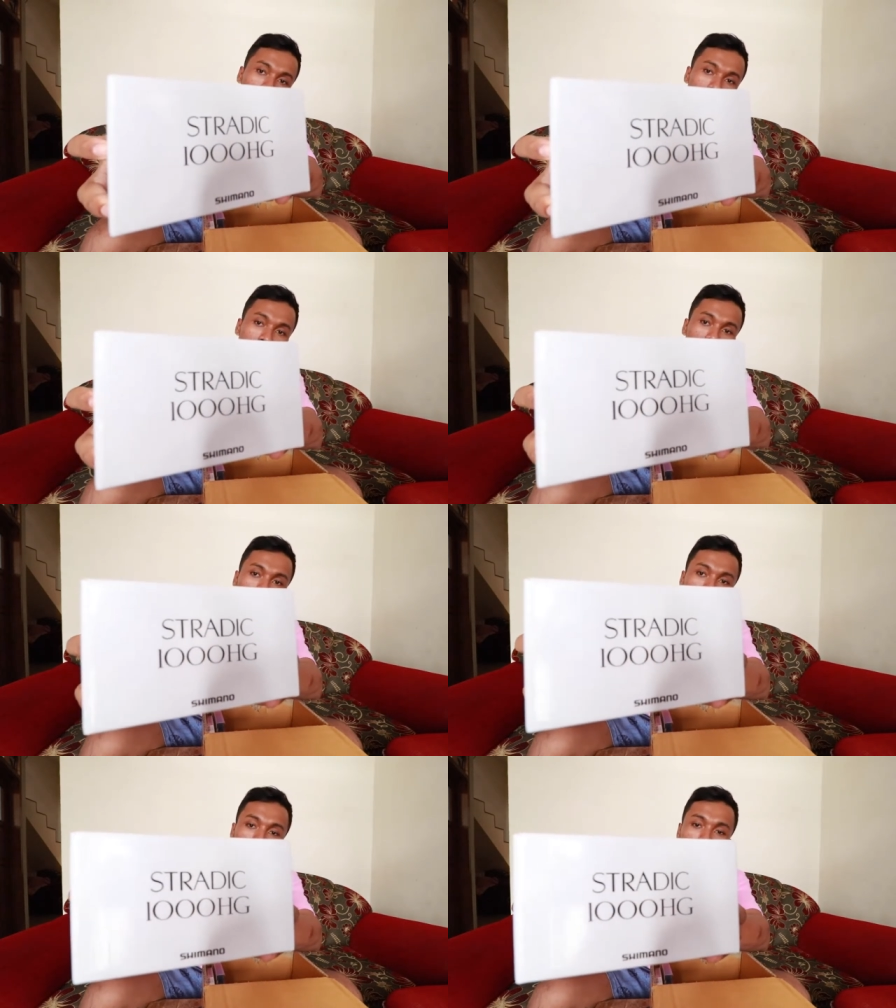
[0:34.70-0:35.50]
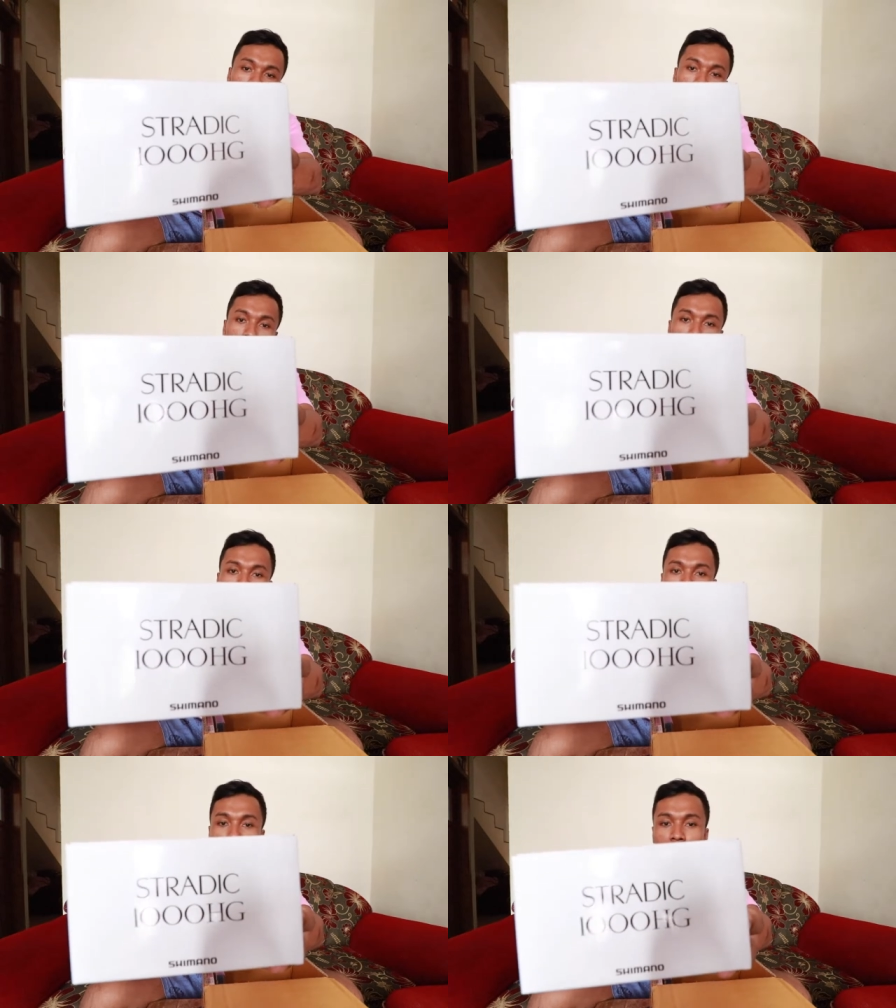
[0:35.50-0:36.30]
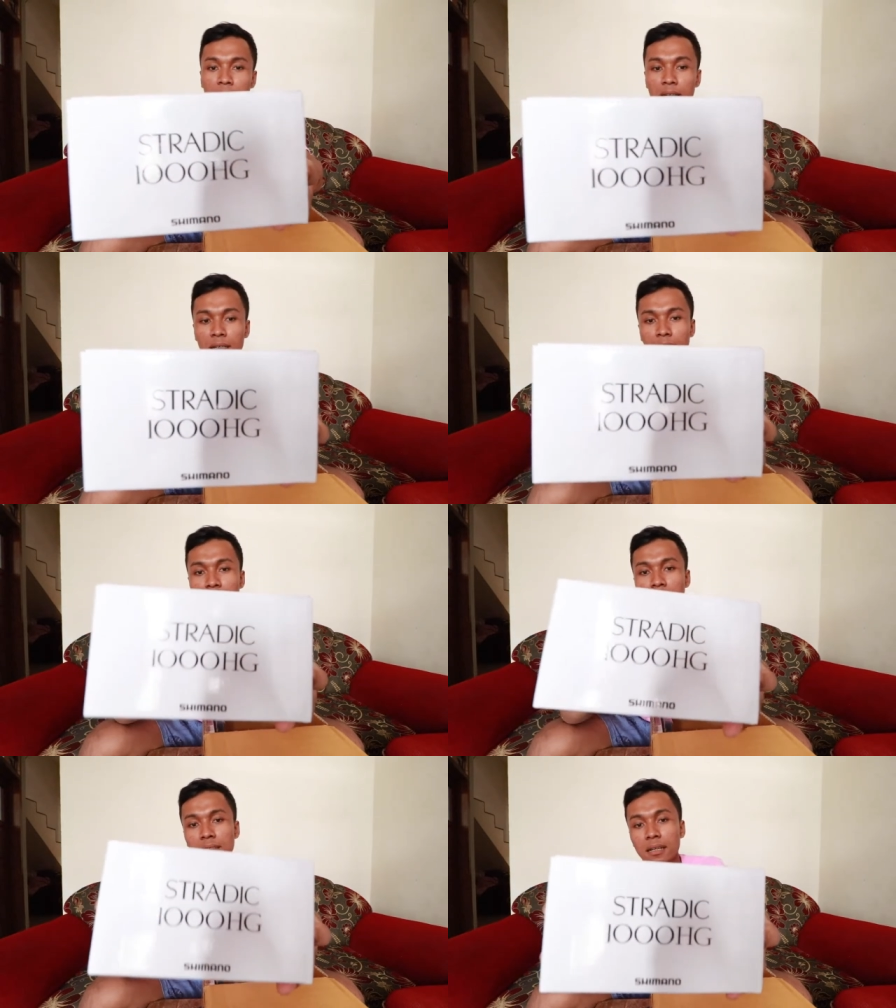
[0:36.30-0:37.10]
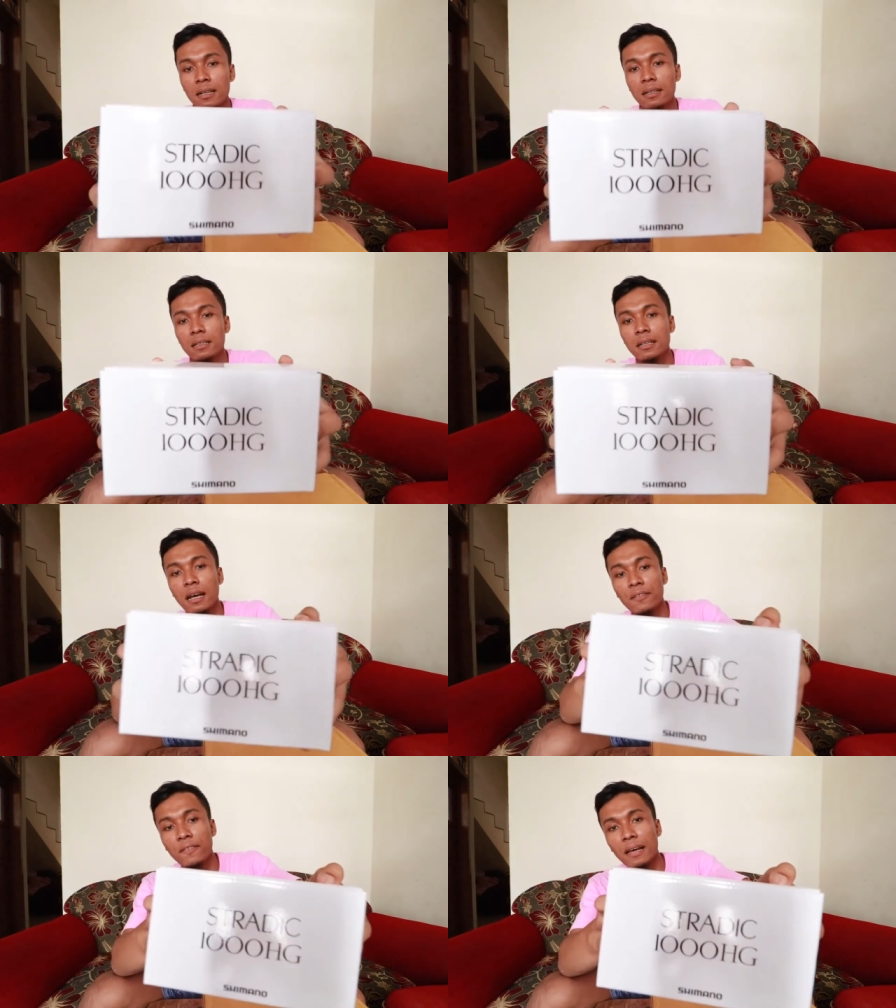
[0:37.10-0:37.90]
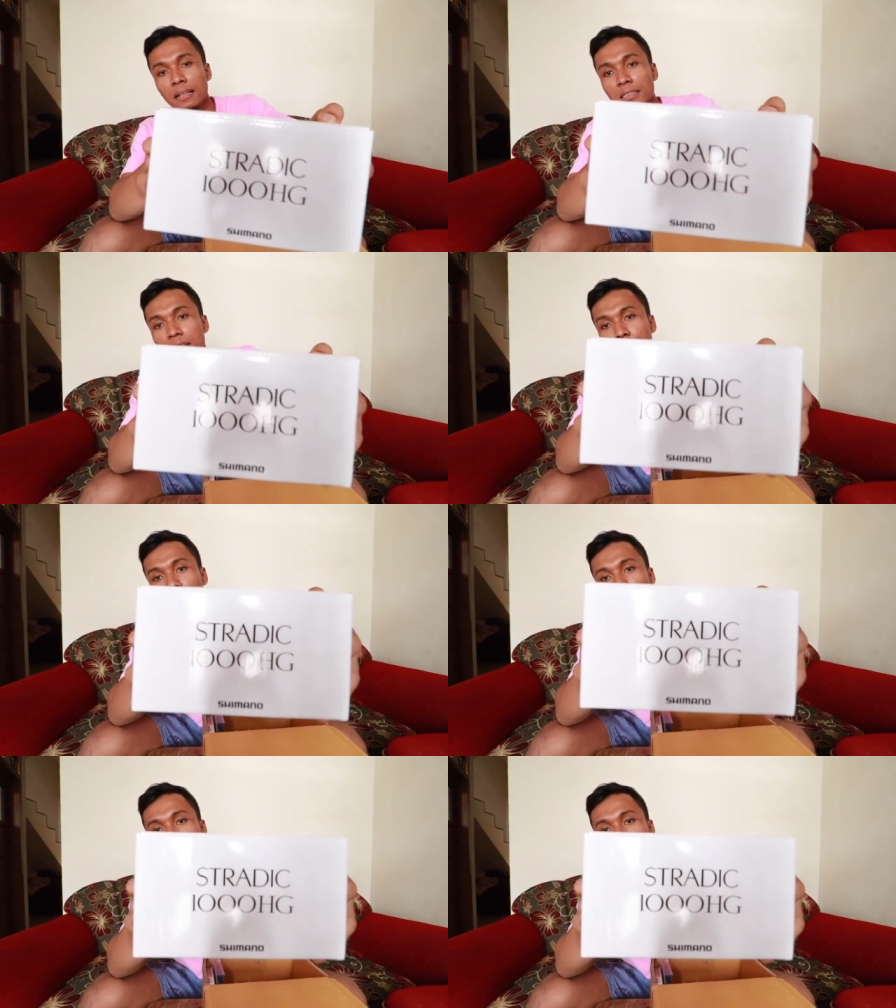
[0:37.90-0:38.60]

Stradik 1000 HG. Ini Stradik FL 1000 HG